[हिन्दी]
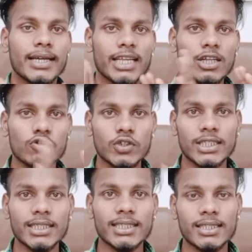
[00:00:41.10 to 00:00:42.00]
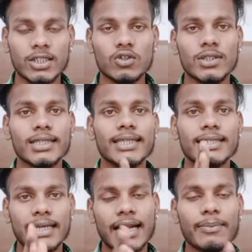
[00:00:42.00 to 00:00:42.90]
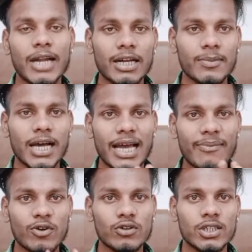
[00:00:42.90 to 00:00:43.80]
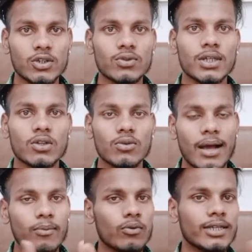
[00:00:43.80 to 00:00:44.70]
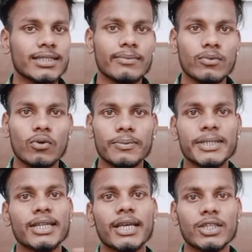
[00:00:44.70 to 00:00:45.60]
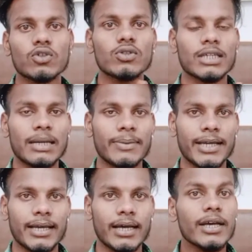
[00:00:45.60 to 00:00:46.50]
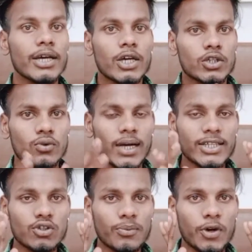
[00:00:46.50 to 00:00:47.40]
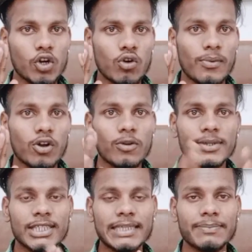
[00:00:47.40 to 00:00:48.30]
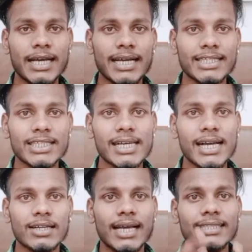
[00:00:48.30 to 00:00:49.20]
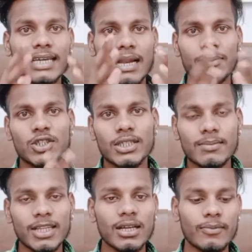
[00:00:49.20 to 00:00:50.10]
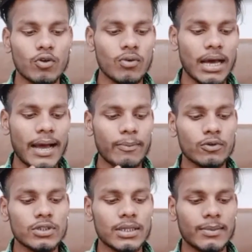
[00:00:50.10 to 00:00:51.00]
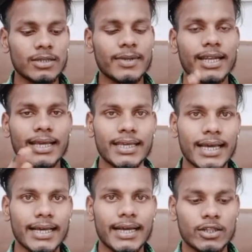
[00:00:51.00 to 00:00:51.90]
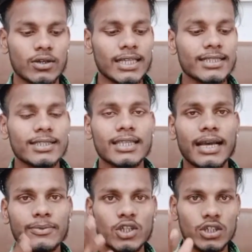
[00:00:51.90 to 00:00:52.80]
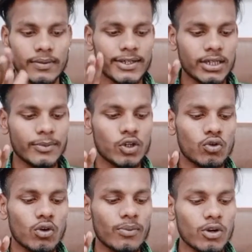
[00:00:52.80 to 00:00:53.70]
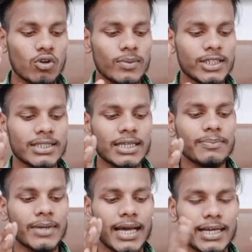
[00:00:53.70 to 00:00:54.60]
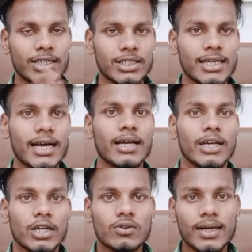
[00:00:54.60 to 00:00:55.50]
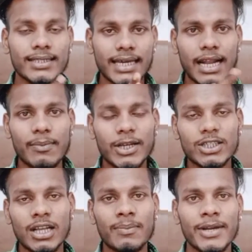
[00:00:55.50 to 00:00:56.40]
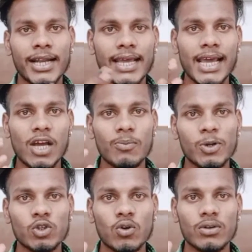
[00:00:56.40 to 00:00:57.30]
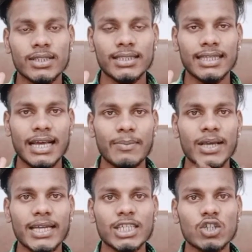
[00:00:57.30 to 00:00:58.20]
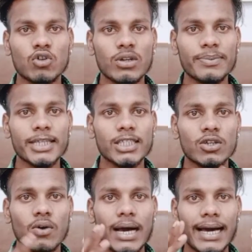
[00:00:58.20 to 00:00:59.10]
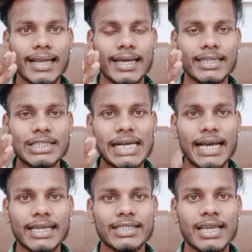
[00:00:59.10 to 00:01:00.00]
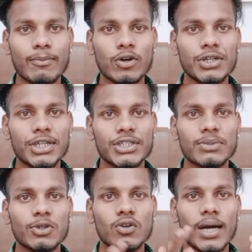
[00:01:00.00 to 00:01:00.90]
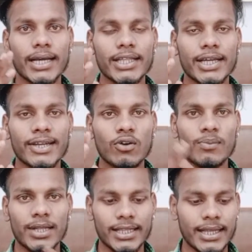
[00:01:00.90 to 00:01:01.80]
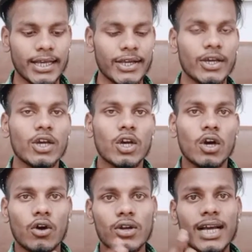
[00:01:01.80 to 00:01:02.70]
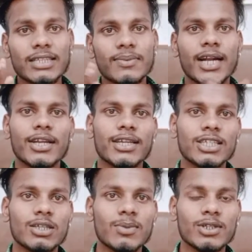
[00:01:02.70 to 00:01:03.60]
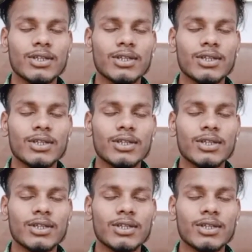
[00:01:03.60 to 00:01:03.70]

कलर को चेंज कर सकते हो जैसे गाइस अगर आप नाइट में आई प्रोटेक्शन यूज करते हो तो आपको ये सब ऑप्शन नहीं यूज करना पड़ेगा तो गाइस तो वीडियो को बिल्कुल भी स्किप ना कर दिएगा गाइस अगर आप स्किप कर देंगे बिल्कुल आपको समझ में नहीं आएगा तो वैसे इसलिए आपसे रिक्वेस्ट है वीडियो को बिल्कुल भी स्किप ना करिएगा तो वैसे अगर आप हमारे चैनल पर नए आए हो मेरे चैनल को सब्सक्राइब भी कर लीजिए नोटिफिकेशन को ऑल कर लीजिएगा ऐसी आपको इंटरेस्टिंग वीडियो आगे देखने को मिलती रहेगी और गैस मेरा डिकेशन में